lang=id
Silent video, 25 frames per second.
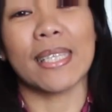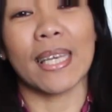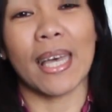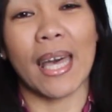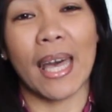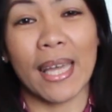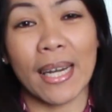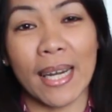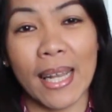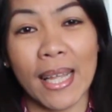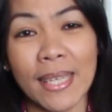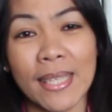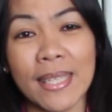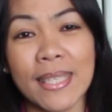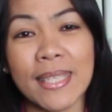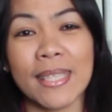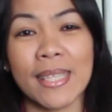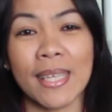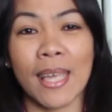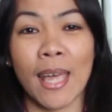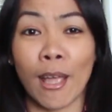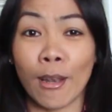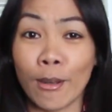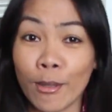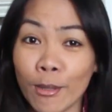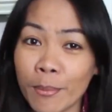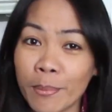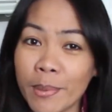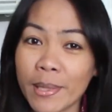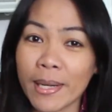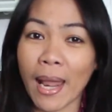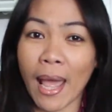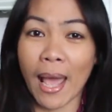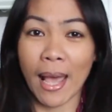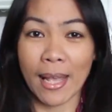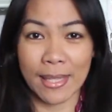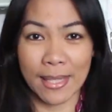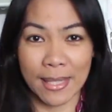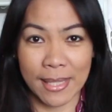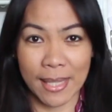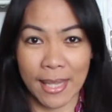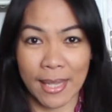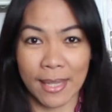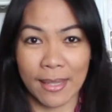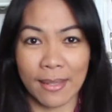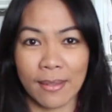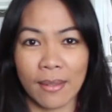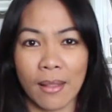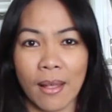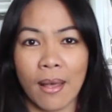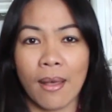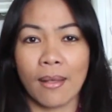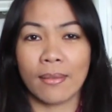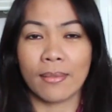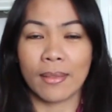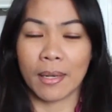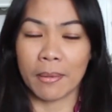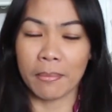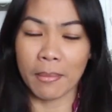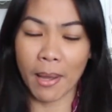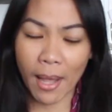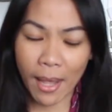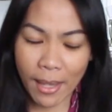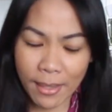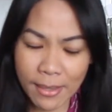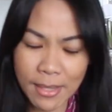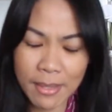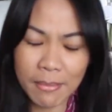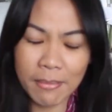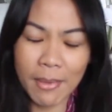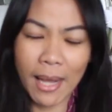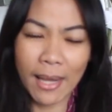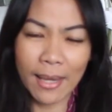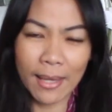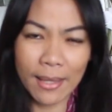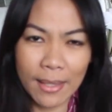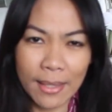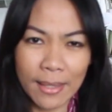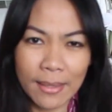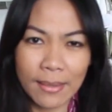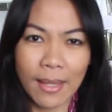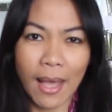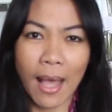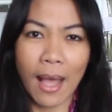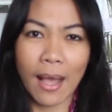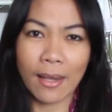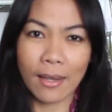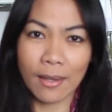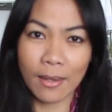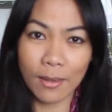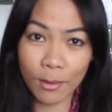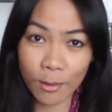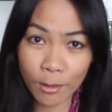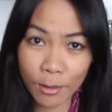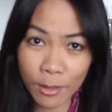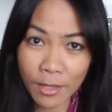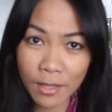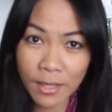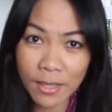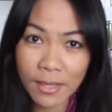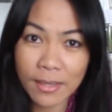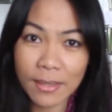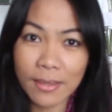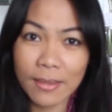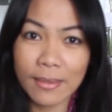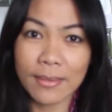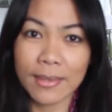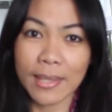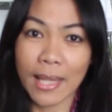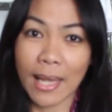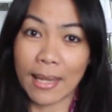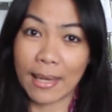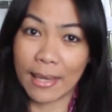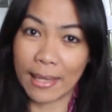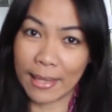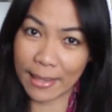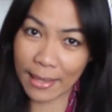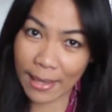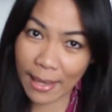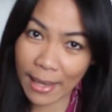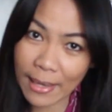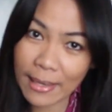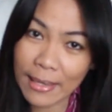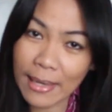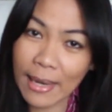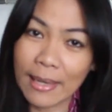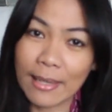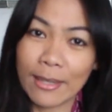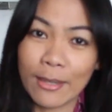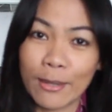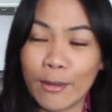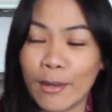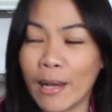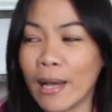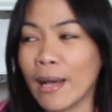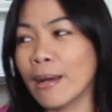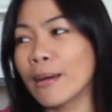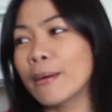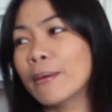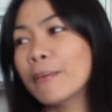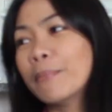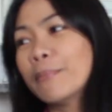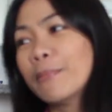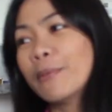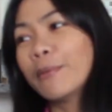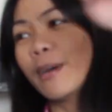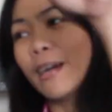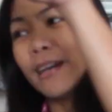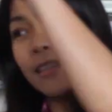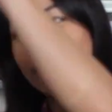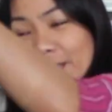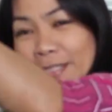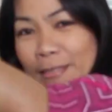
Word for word: Sekarang selalu berhasil. Terima kasih banget Agus, Talia, dan Noah buat